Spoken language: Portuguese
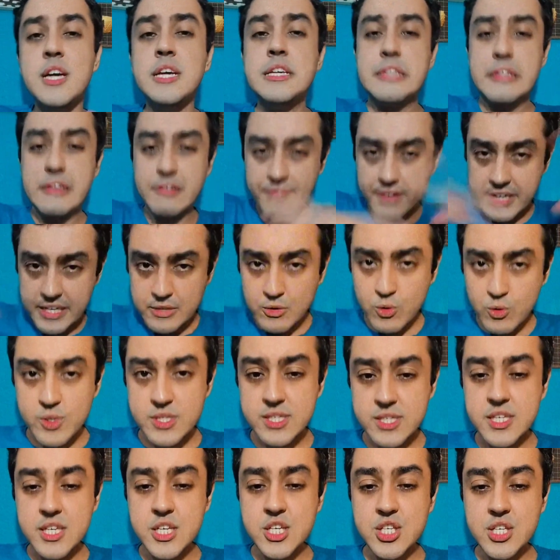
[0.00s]
Você não vai
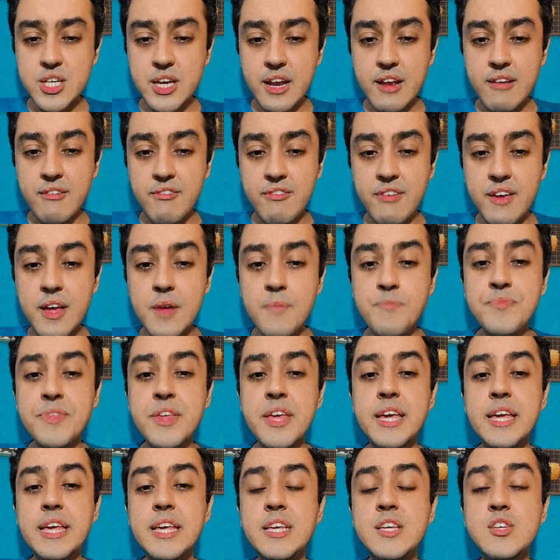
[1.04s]
conseguir escrever
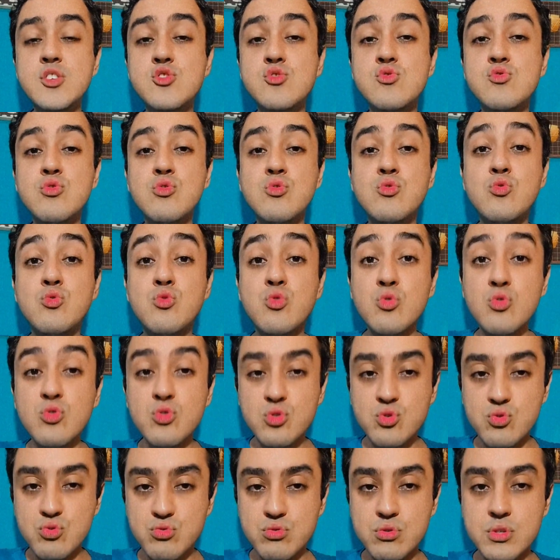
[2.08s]
isso
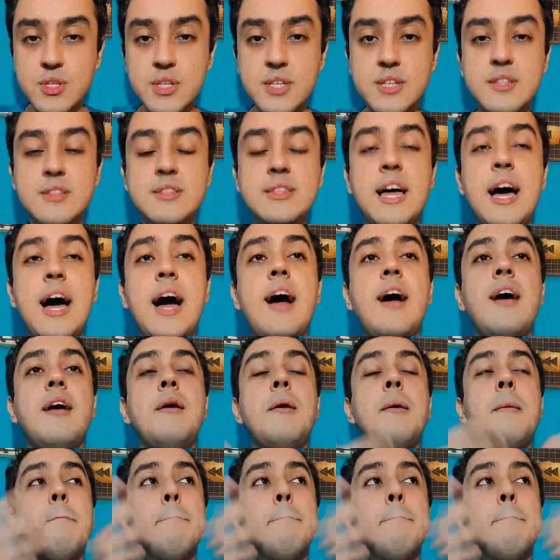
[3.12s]
tudo, tá?